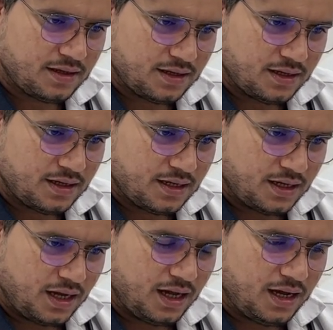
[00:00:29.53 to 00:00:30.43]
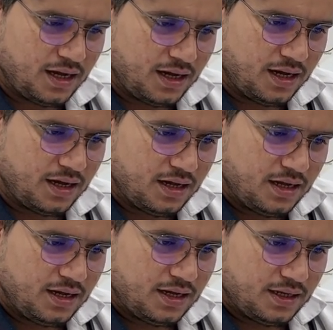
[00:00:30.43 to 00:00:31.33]
जरूरत है हाँ हाँ
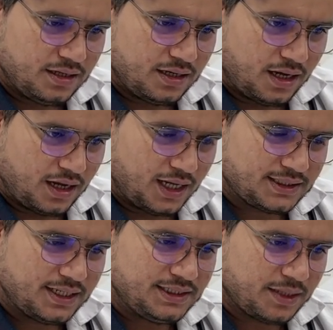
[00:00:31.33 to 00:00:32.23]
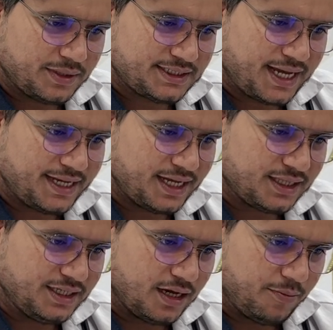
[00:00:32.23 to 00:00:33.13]
हाँ अच्छा नहीं समस्याएं क्या
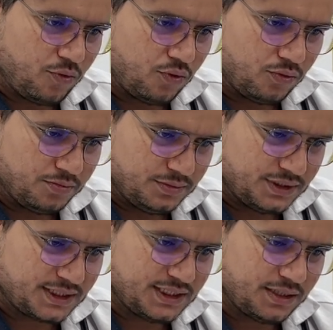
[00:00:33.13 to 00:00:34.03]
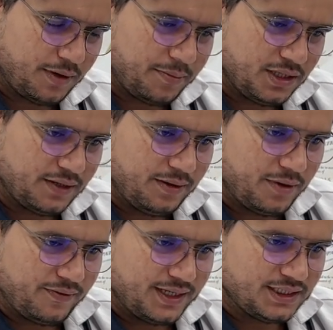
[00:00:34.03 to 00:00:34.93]
थी आपको जैसे जब आपने दवा
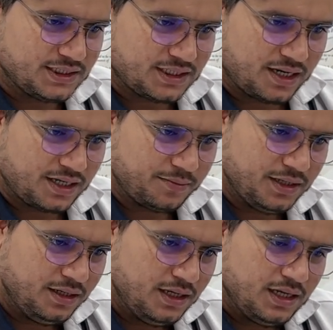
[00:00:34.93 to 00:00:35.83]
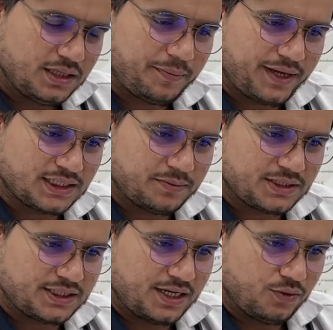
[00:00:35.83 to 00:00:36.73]
मंगवाई थी स्टार्टिंग में तब क्या
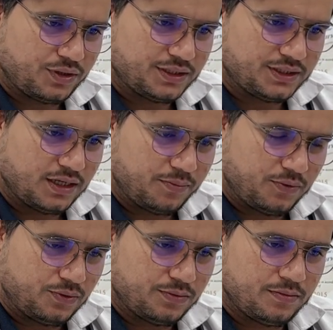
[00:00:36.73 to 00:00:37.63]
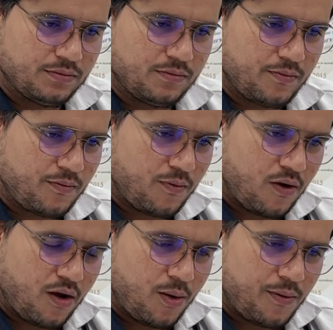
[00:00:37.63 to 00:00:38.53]
समस्याएं हो रही थी आपको कभी
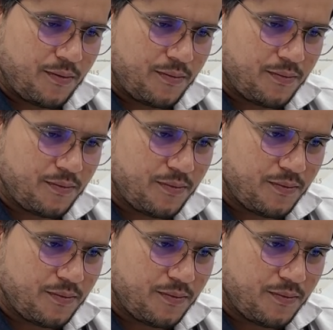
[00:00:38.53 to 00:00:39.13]
कभी